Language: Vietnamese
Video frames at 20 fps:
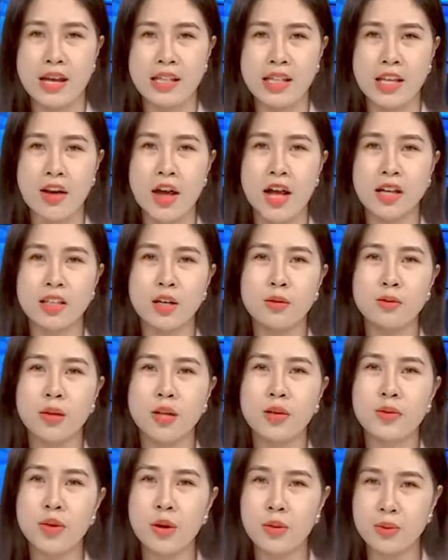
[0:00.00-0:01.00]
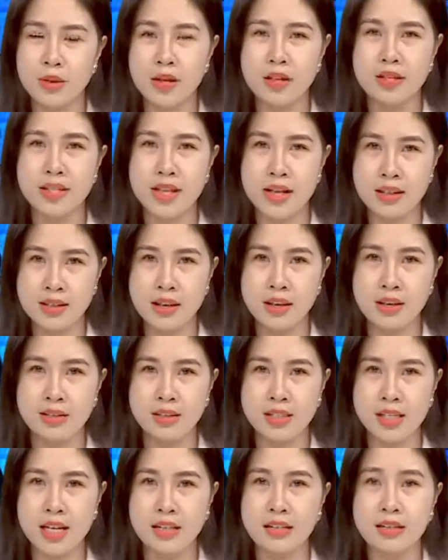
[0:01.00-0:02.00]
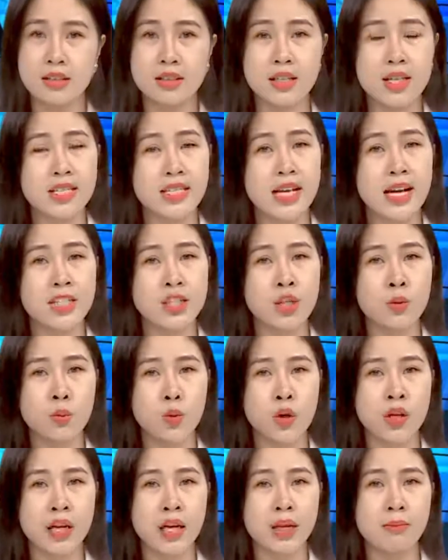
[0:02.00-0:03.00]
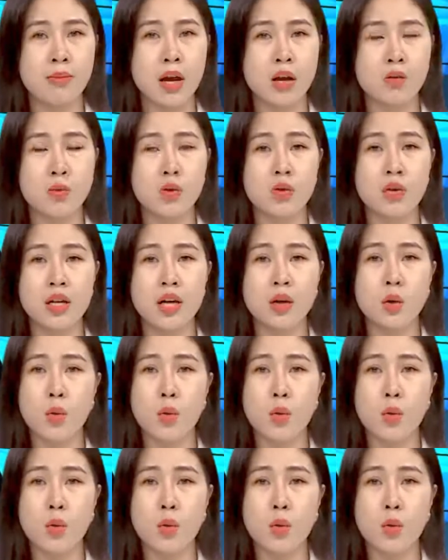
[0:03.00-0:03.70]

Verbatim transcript: Theo hãng thông tấn Reuters xác nhận trên được đưa ra trong bối cảnh báo bưu điện